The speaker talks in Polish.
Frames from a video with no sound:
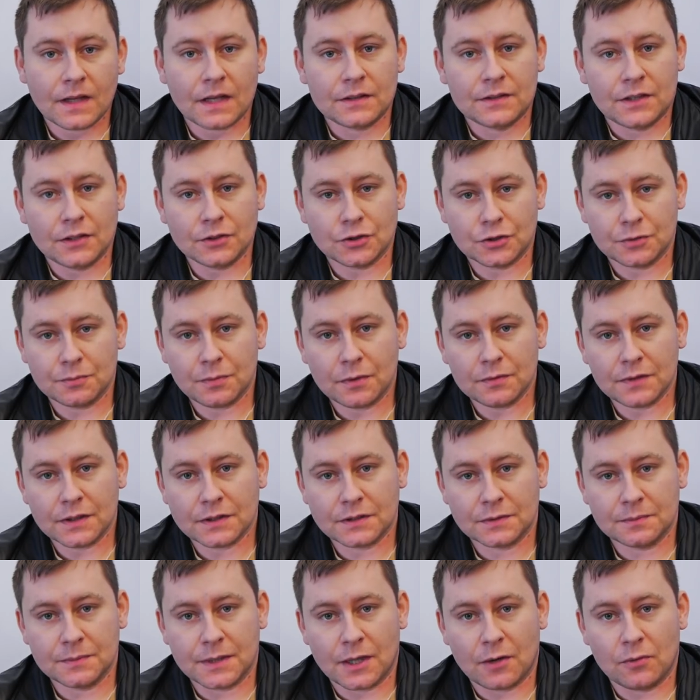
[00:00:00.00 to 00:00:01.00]
Ten
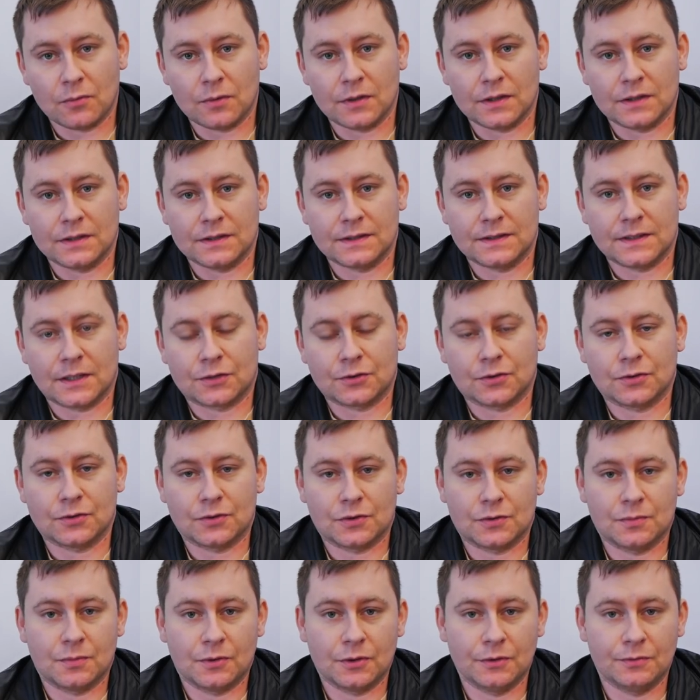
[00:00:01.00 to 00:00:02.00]
szybowiec miał y,
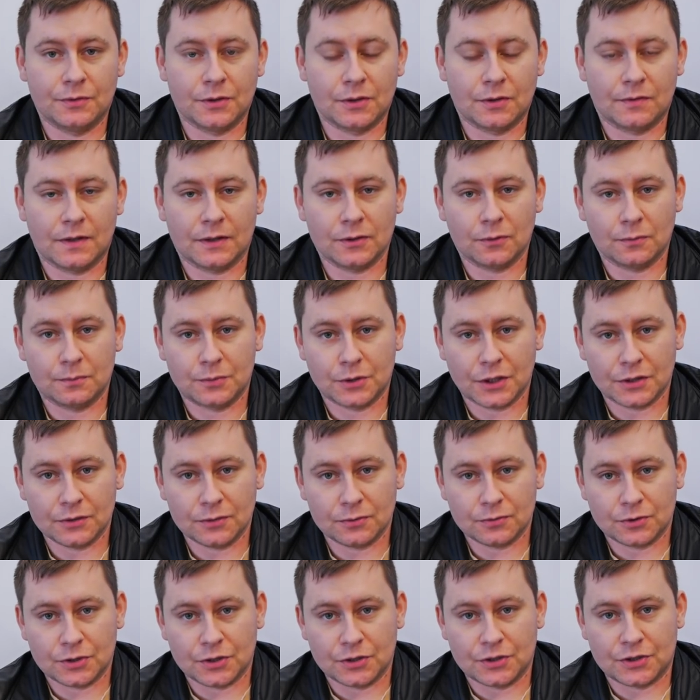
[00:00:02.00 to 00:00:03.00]
znacząco zmodyfikowaną
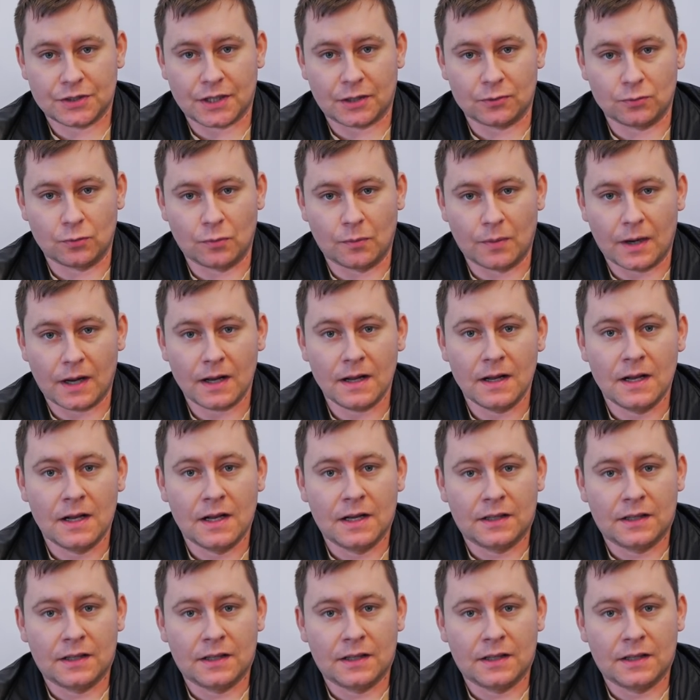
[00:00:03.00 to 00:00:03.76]
przednią część kadłuba.